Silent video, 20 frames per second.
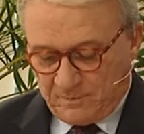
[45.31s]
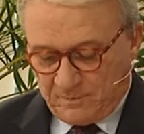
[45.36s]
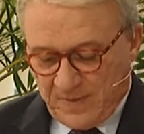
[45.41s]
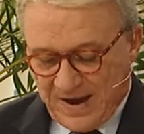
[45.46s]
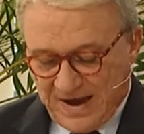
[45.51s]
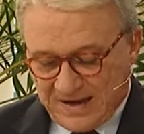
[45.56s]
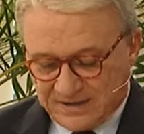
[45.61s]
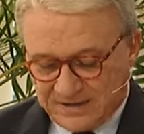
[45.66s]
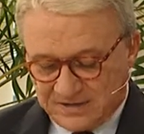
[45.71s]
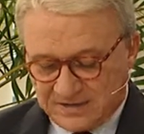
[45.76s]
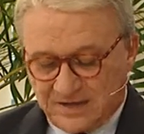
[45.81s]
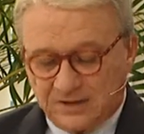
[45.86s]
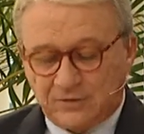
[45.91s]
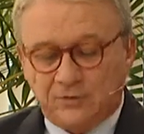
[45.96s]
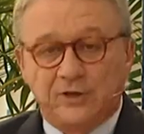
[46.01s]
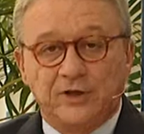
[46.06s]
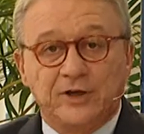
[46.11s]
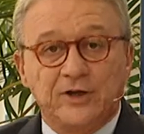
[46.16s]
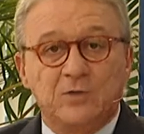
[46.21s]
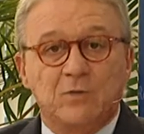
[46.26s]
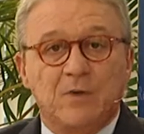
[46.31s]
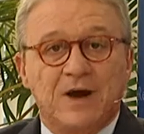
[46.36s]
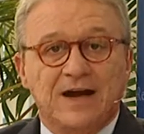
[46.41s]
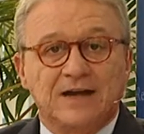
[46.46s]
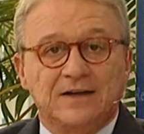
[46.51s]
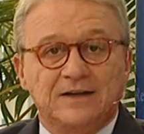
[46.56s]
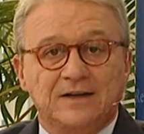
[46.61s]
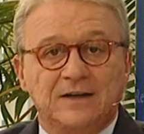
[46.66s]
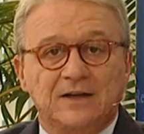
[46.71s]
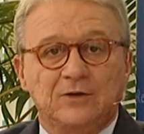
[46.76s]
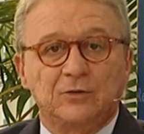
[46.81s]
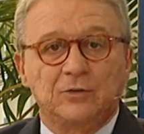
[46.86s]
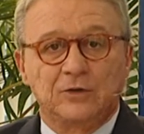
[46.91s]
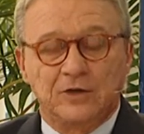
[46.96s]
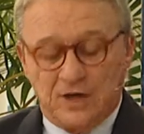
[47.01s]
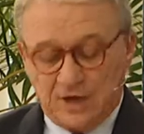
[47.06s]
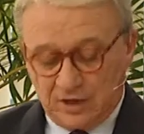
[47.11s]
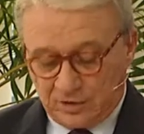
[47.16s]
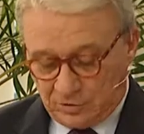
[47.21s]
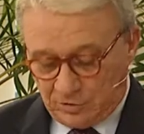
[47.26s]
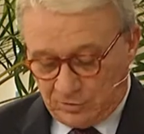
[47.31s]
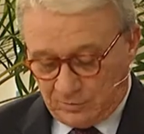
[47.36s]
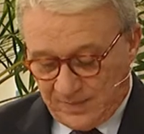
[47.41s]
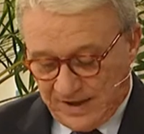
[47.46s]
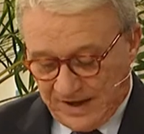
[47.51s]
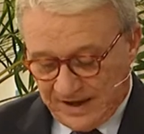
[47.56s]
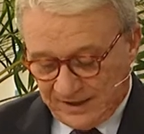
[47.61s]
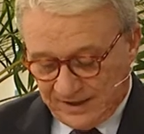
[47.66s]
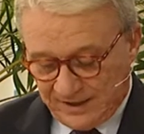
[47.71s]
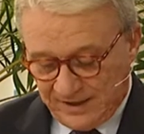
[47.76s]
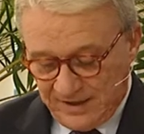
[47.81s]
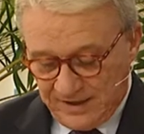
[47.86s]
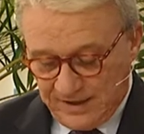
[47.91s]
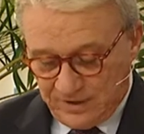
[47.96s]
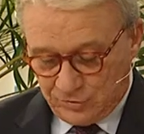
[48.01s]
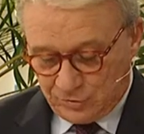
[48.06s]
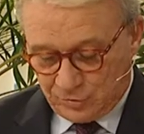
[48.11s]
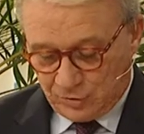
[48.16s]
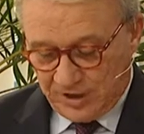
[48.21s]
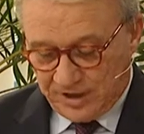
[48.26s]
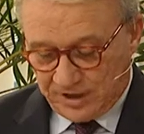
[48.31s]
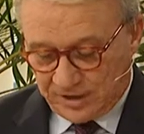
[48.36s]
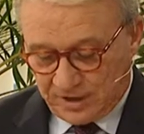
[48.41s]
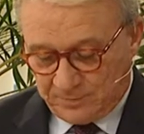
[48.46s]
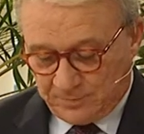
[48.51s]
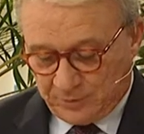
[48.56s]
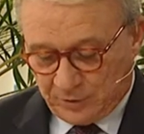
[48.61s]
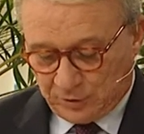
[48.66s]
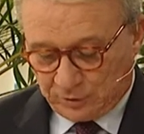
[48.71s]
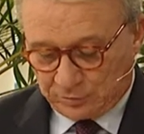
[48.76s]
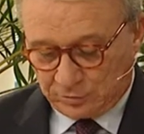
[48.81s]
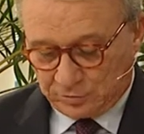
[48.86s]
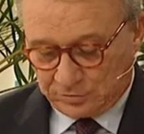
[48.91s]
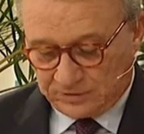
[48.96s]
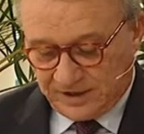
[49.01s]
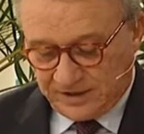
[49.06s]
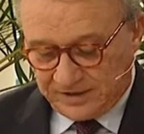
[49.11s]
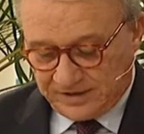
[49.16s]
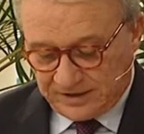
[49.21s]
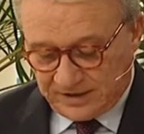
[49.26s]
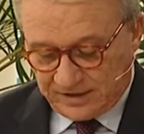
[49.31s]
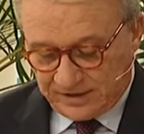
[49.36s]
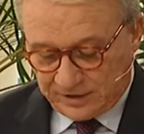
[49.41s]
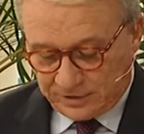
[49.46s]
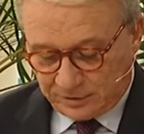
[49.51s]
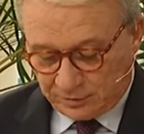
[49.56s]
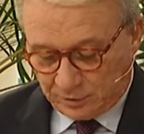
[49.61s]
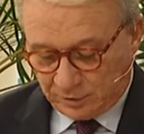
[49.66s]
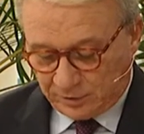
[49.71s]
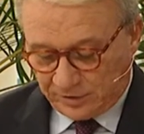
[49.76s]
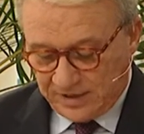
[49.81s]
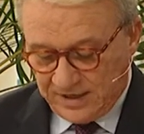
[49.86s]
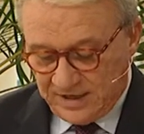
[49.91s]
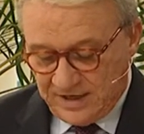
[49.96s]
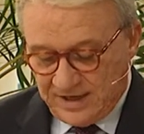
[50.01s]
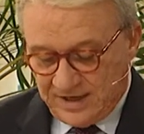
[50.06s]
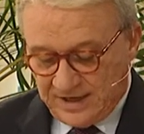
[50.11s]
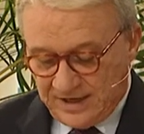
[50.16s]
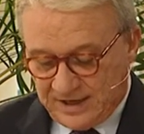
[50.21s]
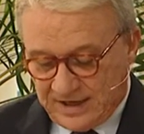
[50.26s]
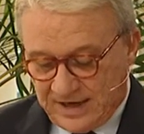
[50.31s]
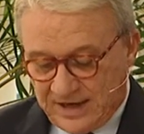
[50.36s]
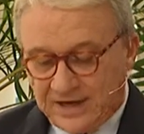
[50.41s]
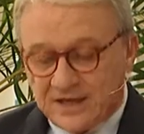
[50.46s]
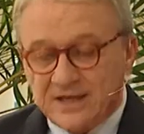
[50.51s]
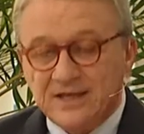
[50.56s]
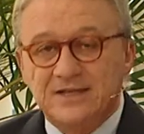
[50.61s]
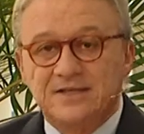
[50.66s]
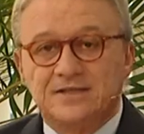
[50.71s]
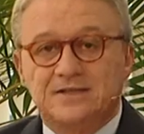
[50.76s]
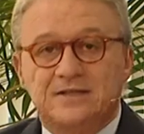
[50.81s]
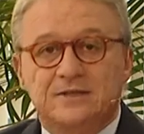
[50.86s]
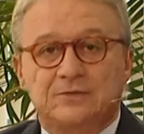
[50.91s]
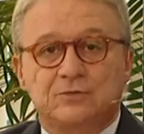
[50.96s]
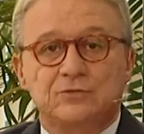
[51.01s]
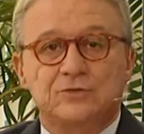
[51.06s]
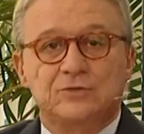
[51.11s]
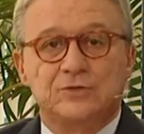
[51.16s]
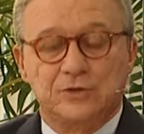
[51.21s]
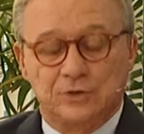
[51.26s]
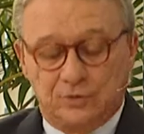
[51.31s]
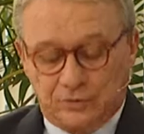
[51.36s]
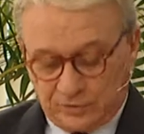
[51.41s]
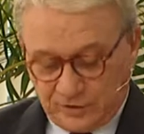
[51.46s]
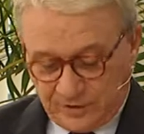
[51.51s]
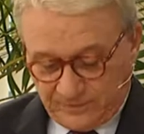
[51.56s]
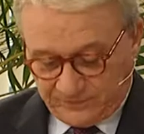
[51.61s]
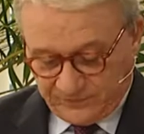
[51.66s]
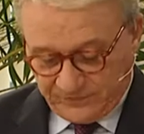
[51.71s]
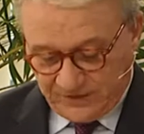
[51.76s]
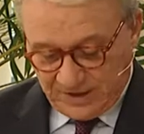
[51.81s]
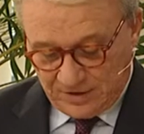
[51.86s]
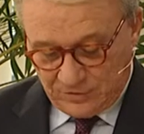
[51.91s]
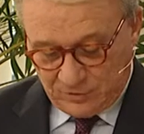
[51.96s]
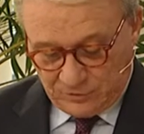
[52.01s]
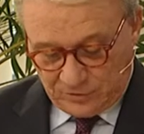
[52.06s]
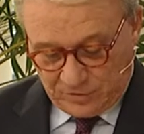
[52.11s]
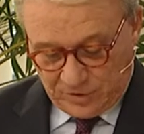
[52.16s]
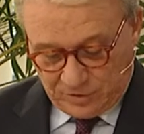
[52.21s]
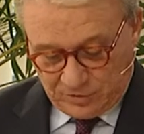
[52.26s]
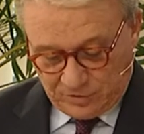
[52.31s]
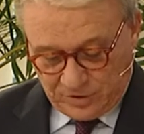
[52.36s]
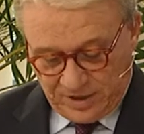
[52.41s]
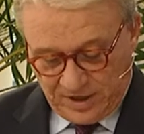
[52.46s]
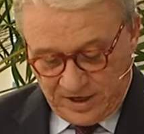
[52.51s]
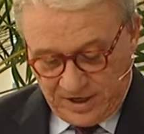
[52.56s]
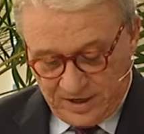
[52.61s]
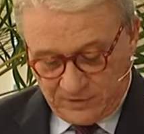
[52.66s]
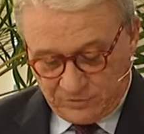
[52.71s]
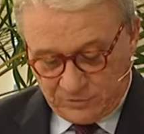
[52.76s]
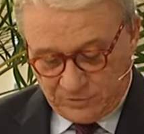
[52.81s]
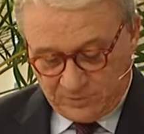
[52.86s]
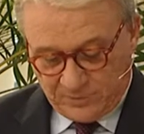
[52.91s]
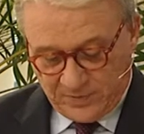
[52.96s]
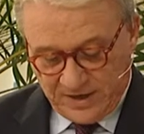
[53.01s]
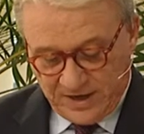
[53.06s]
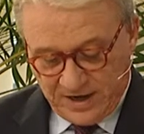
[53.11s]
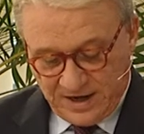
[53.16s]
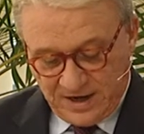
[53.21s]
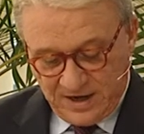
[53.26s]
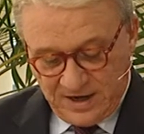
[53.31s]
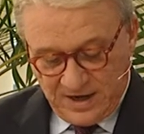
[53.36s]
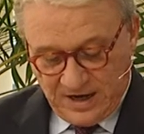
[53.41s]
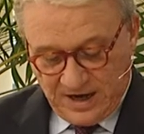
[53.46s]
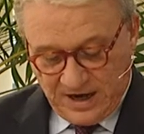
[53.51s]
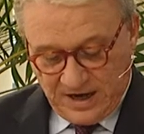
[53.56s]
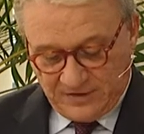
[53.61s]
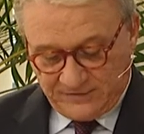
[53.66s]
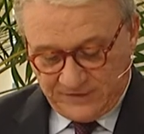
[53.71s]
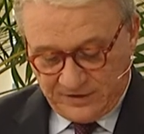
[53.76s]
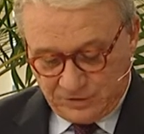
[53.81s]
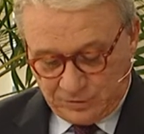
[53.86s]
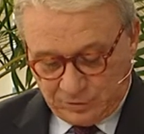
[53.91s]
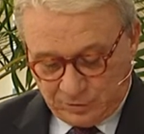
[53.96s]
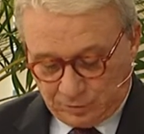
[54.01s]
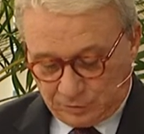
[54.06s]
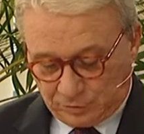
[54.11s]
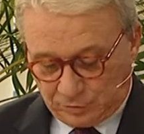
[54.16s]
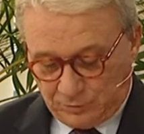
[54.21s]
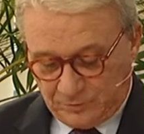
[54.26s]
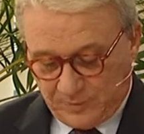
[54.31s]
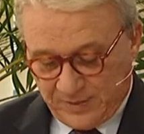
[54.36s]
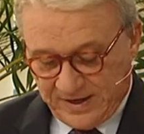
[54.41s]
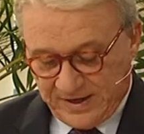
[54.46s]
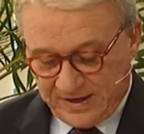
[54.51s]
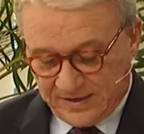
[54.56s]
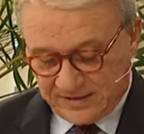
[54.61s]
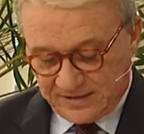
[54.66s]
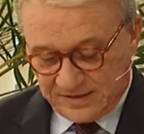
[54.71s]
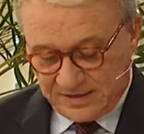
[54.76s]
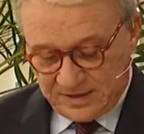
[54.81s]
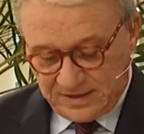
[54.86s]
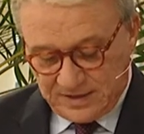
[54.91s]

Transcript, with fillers: passano e riguardano il globale, cioè il rapporto tra i territori e le istituzioni dell'Unione Europea a 28 paesi.